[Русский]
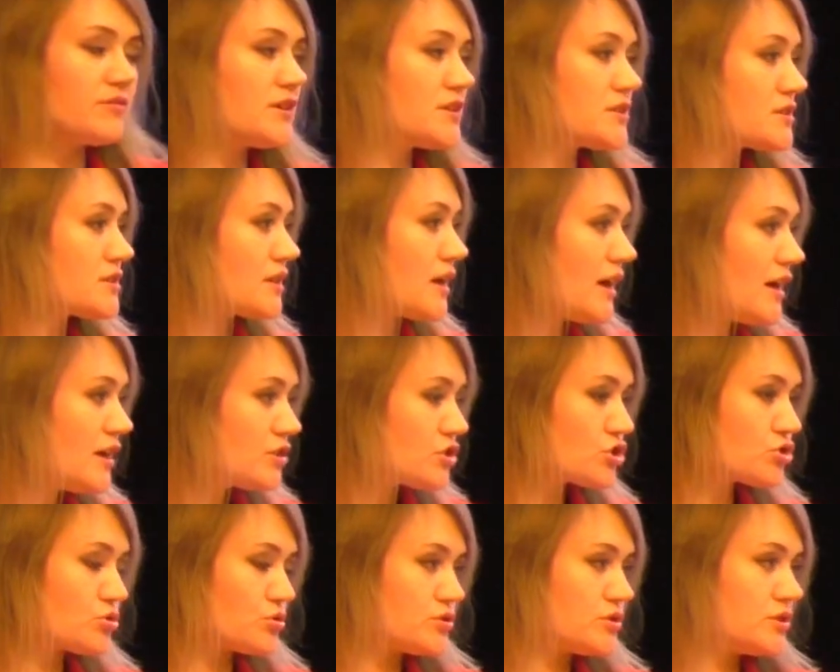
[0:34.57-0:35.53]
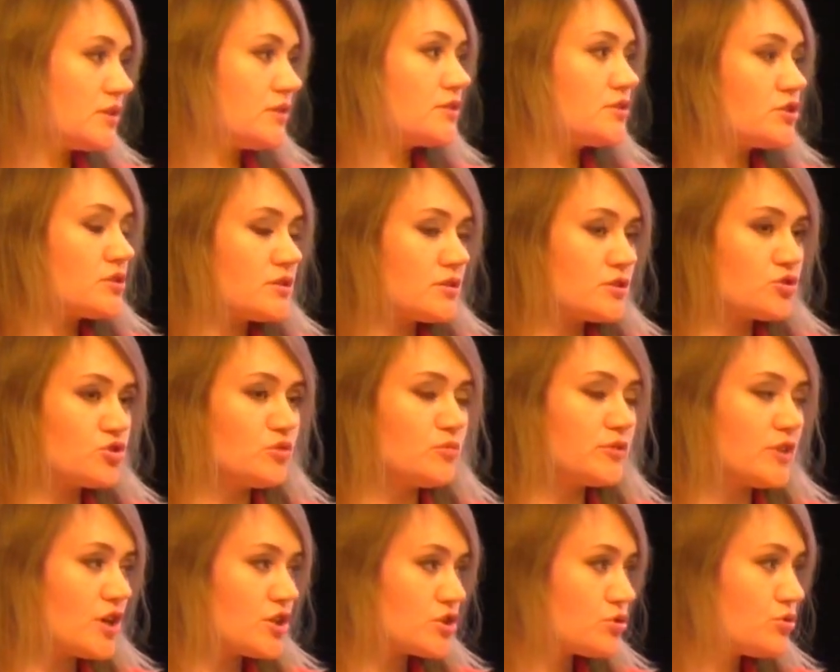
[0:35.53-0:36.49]
Вы знаете, что делать,
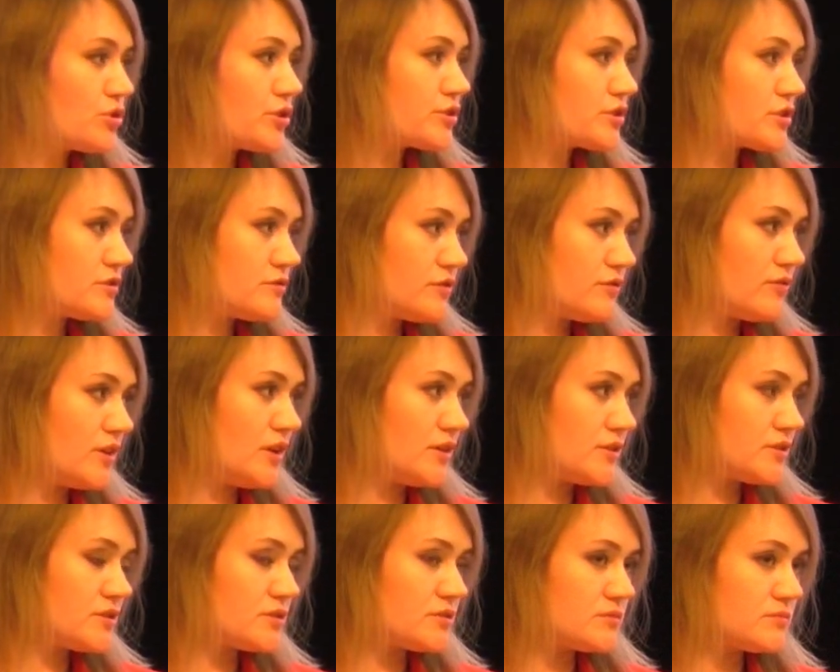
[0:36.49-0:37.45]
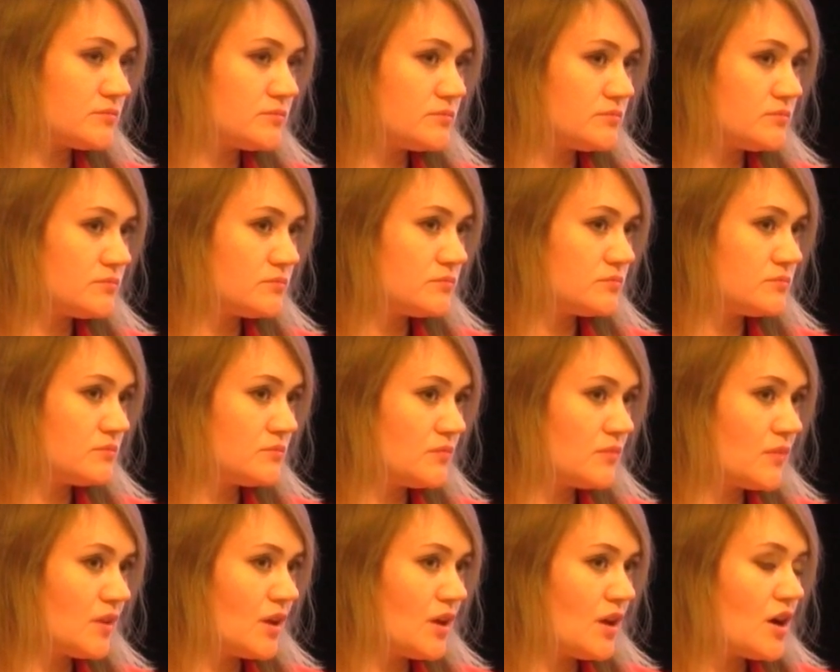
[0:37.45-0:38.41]
чтобы наш город развивался?
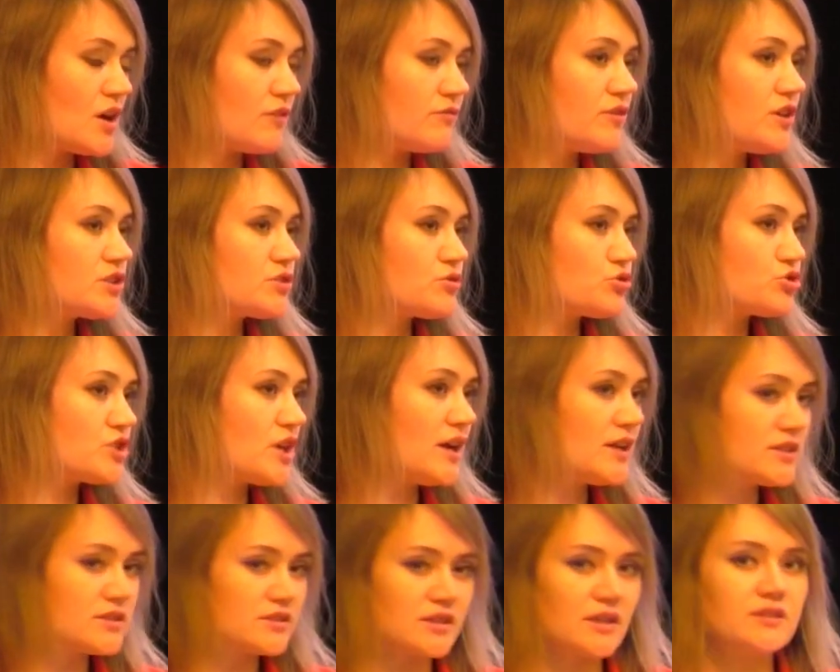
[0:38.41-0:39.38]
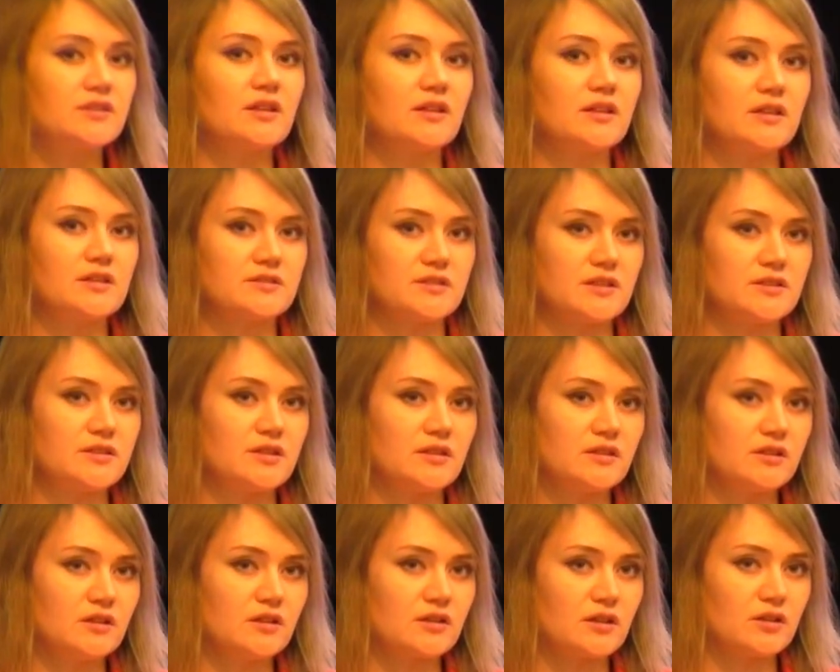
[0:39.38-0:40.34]
Вы изучали стратегии
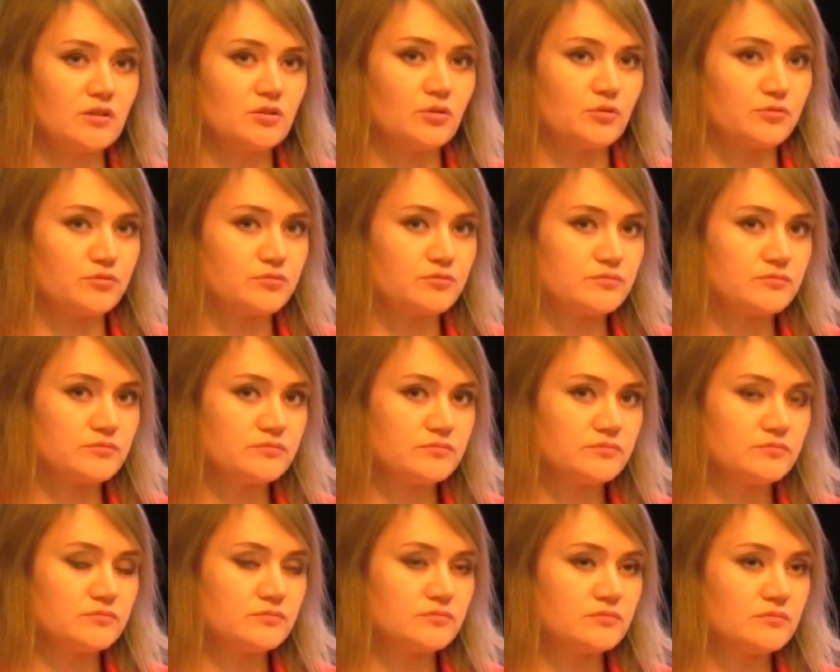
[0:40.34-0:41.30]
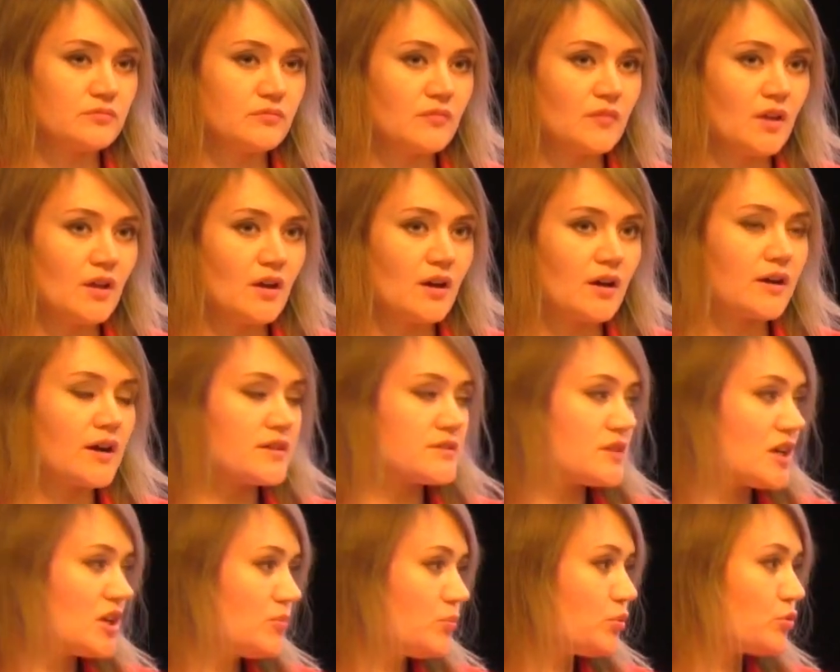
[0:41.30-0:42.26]
соседних городов?
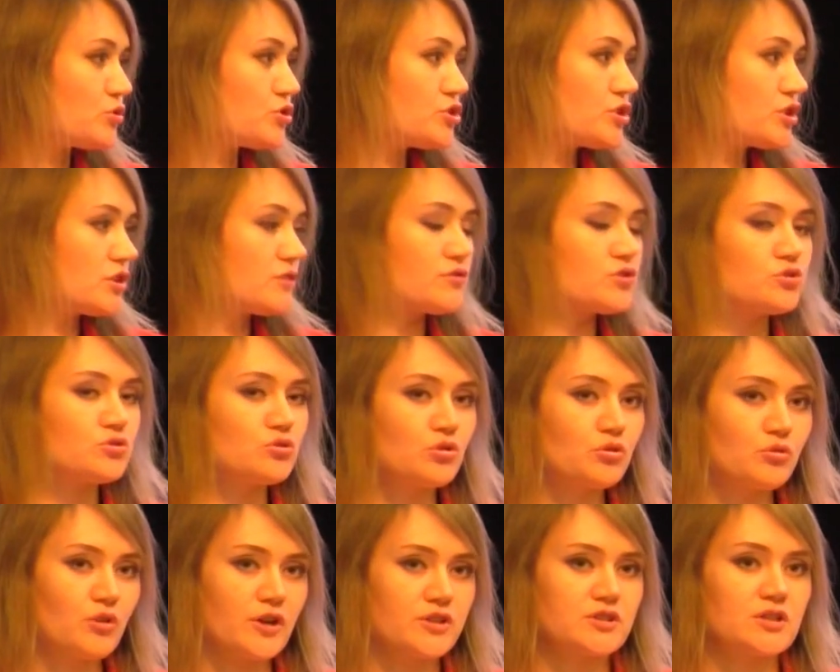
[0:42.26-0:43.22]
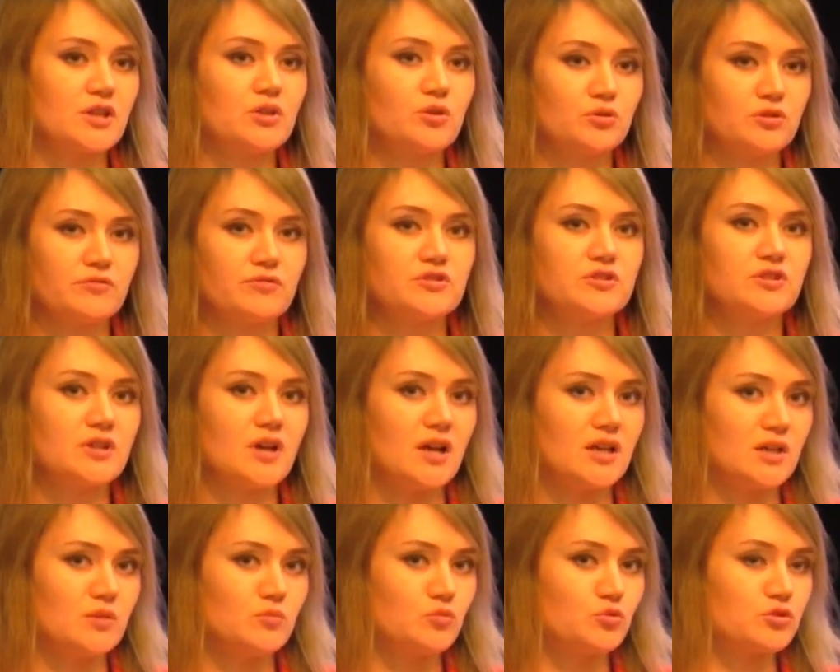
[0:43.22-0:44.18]
Казань получила высокую оценку на
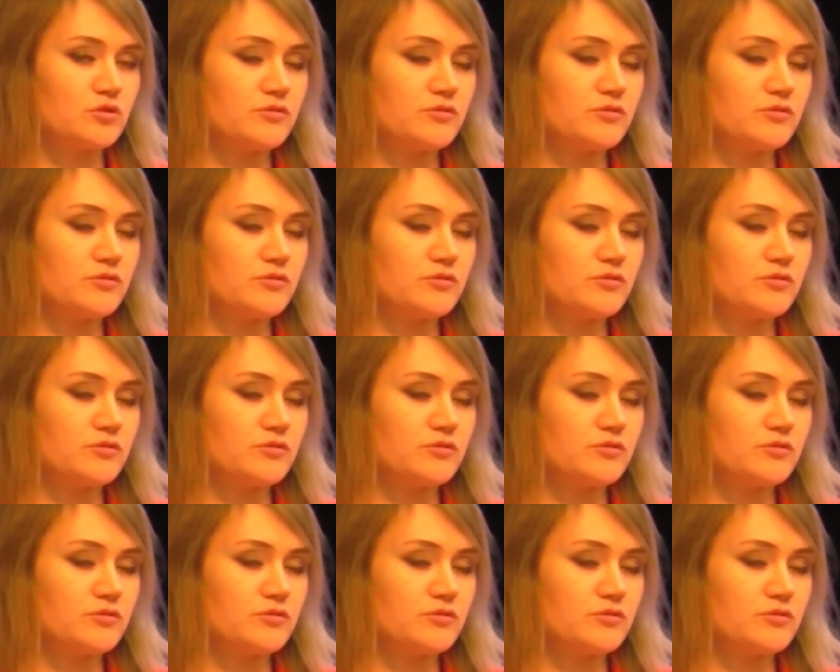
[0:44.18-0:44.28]
федеральном